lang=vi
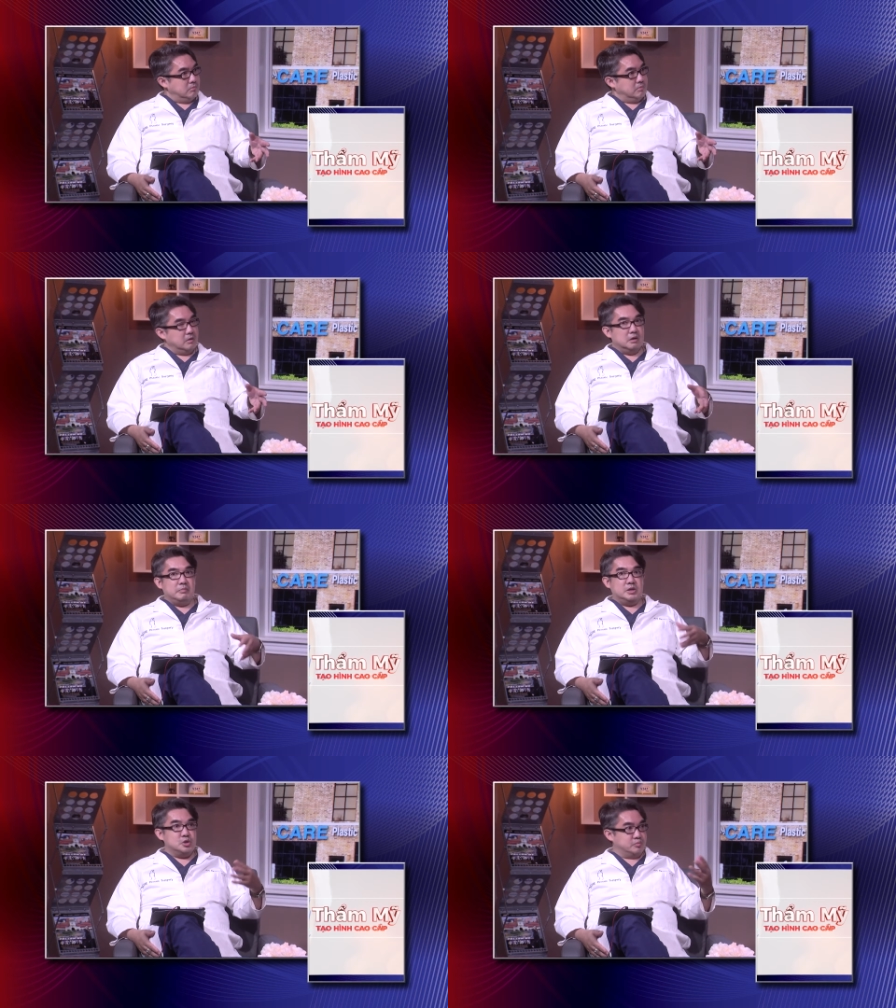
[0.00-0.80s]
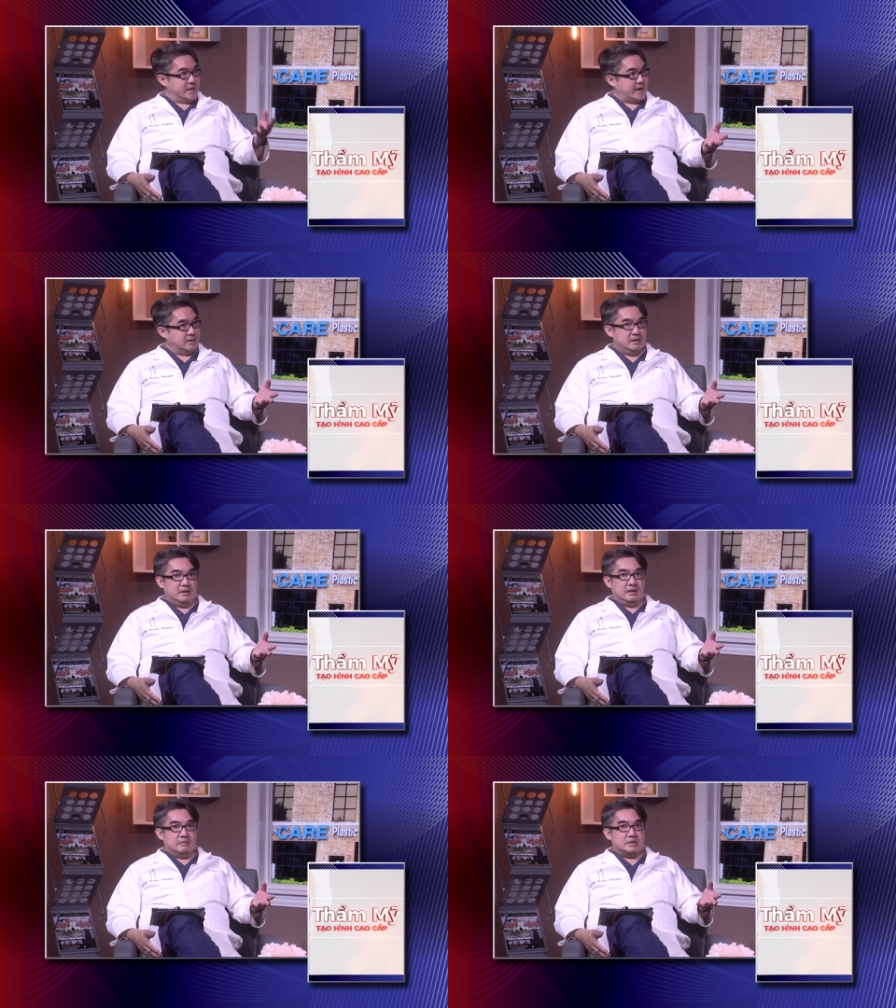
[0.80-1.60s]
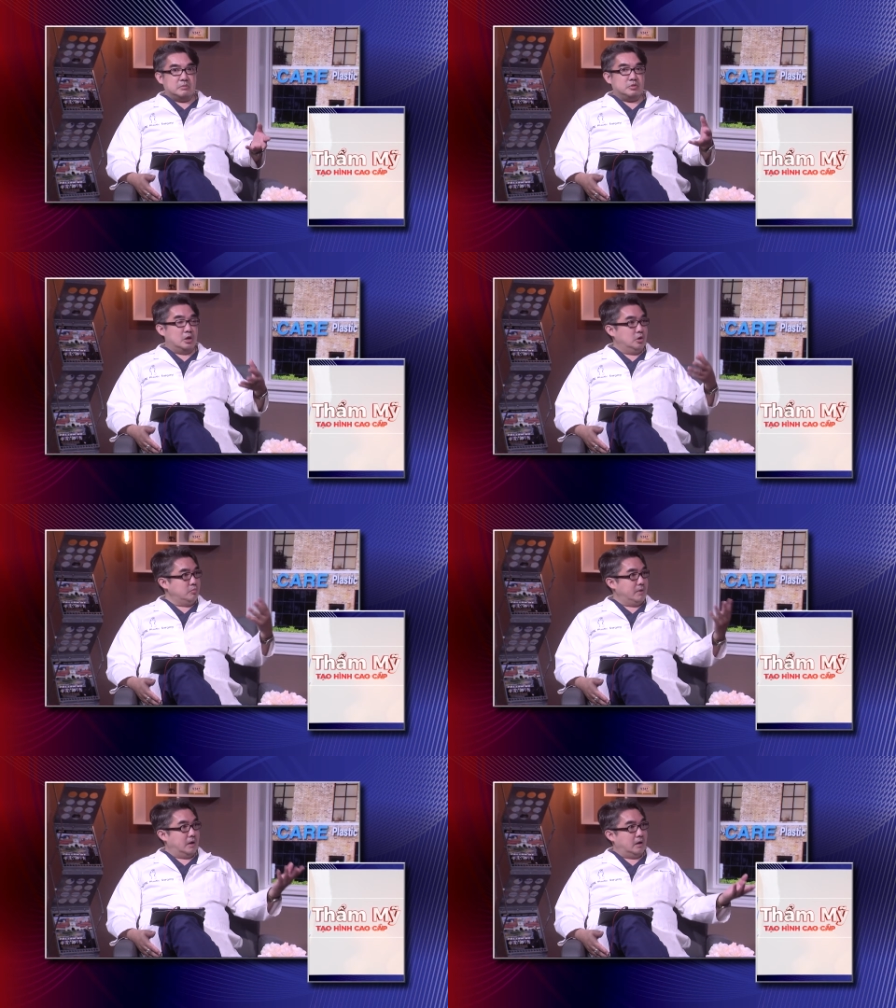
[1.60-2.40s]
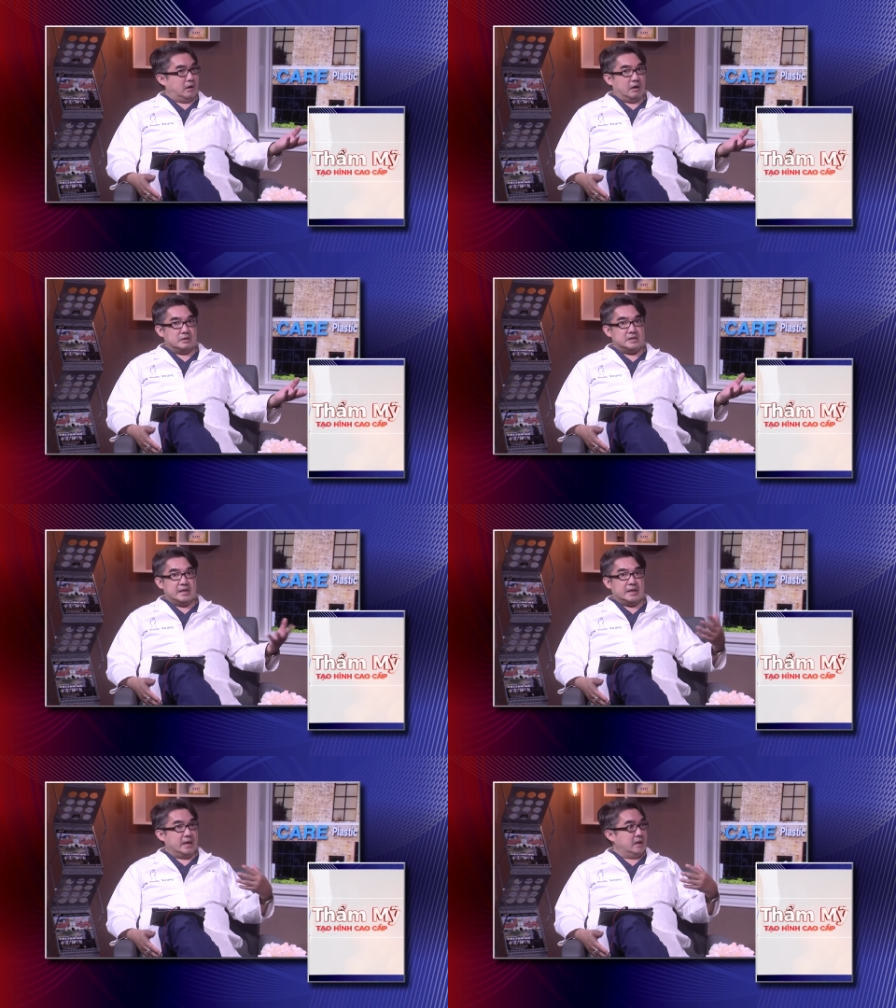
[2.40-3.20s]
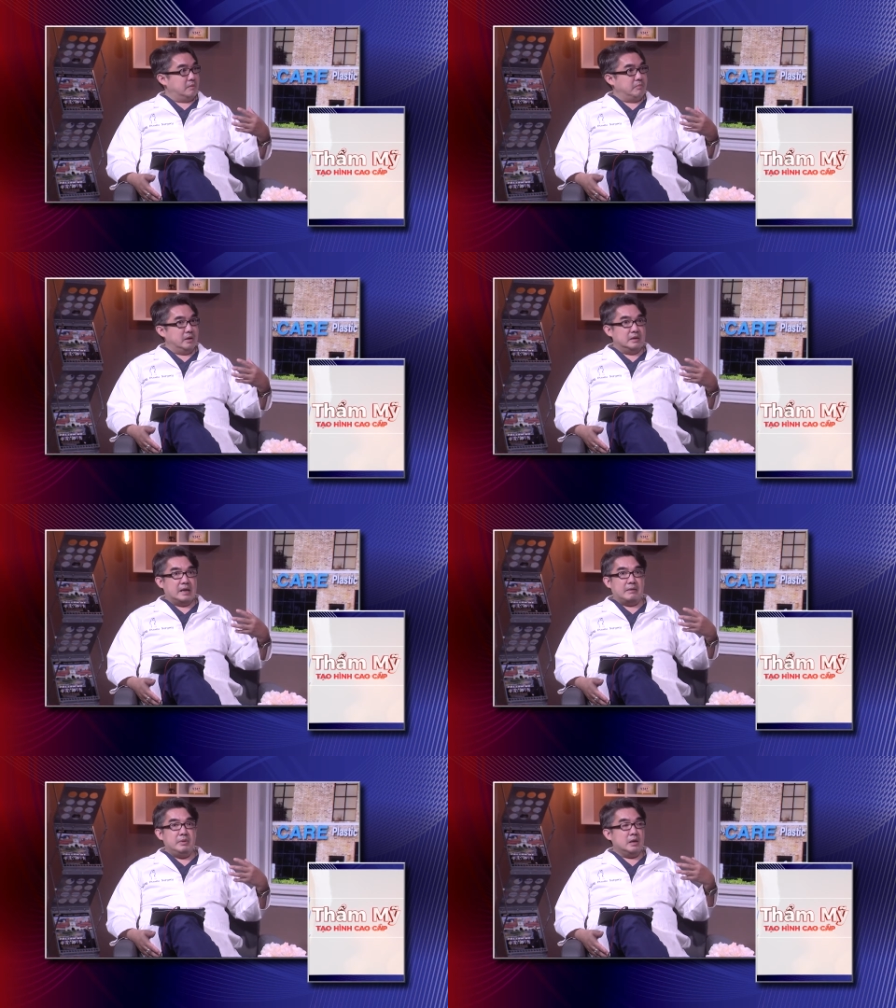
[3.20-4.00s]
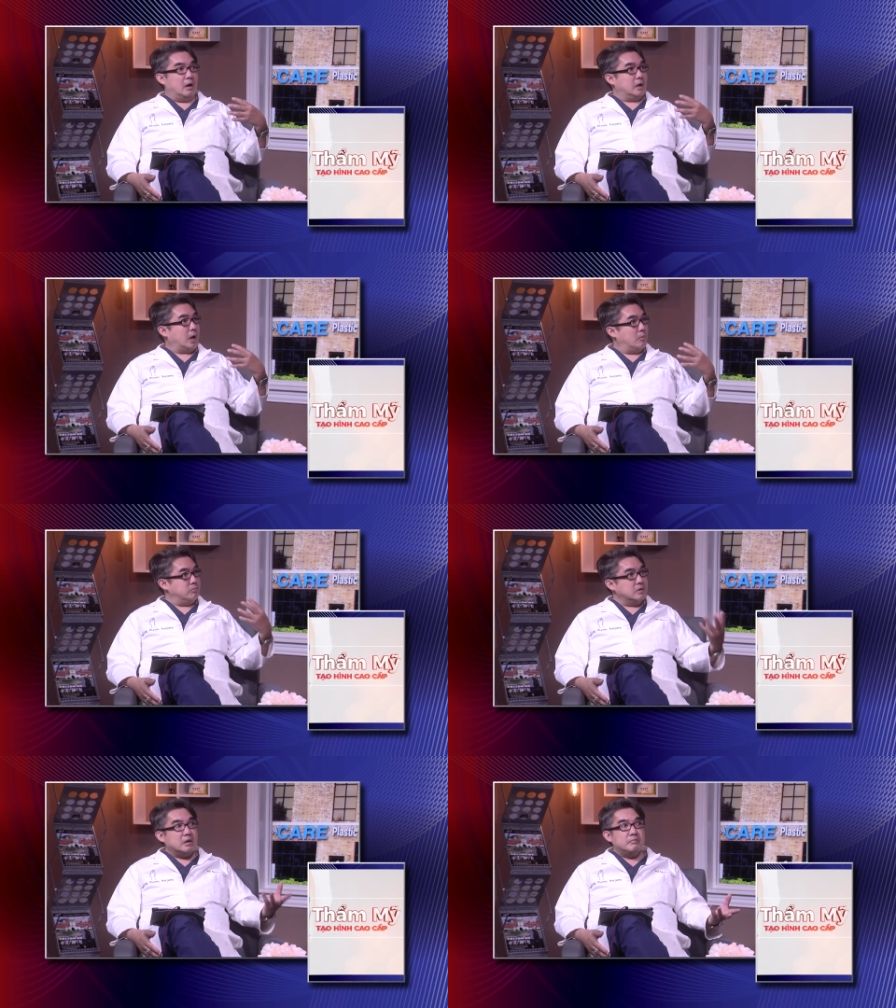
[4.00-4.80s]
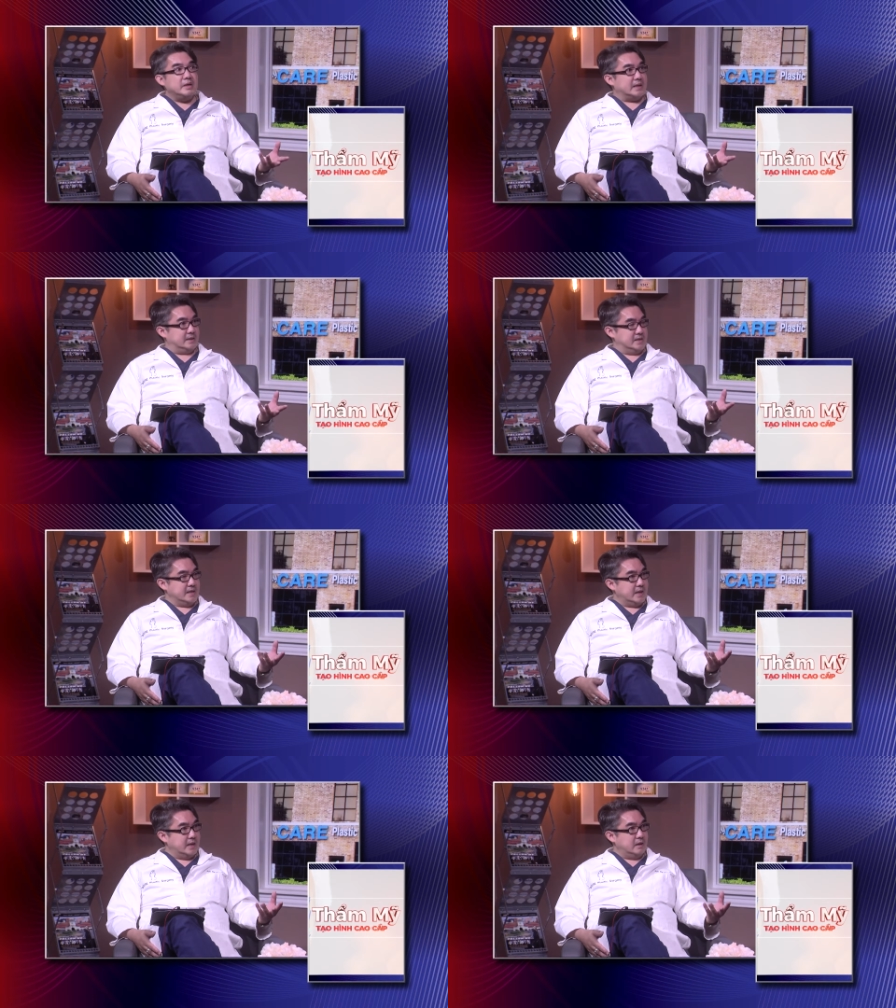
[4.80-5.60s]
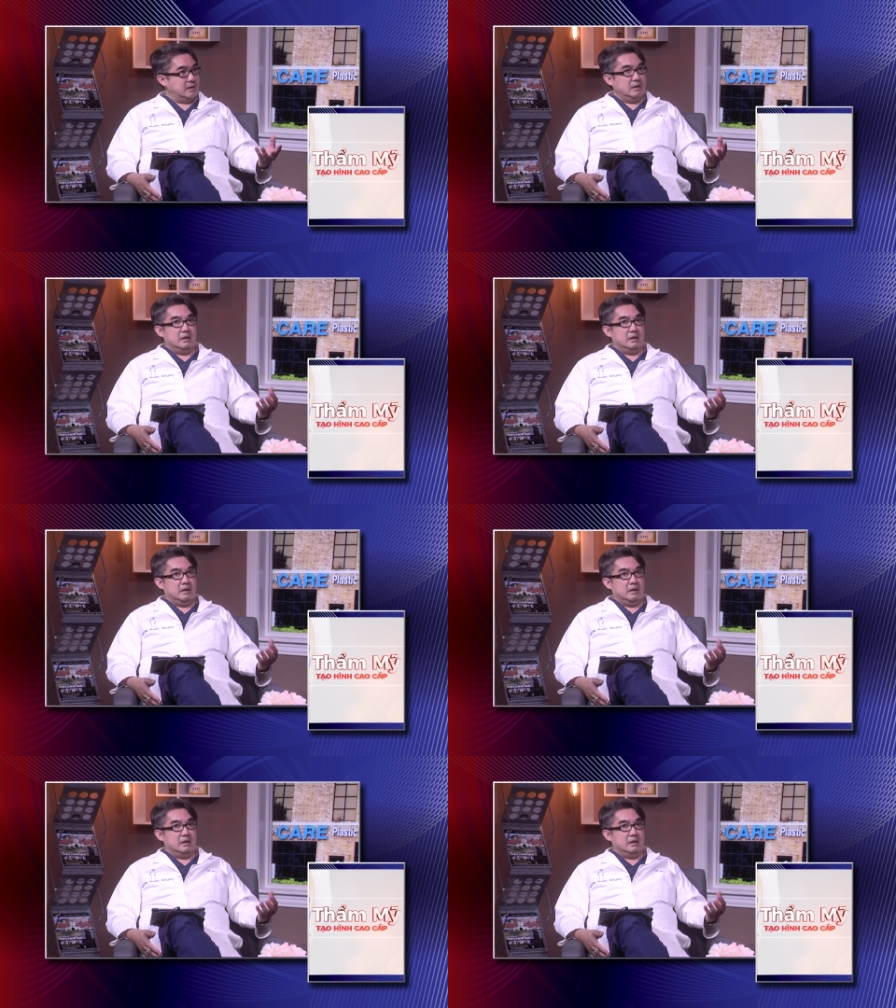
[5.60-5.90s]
nó bị trục trặc xong rồi lúc mà họ take care mình đã biết họ không có biết cách take care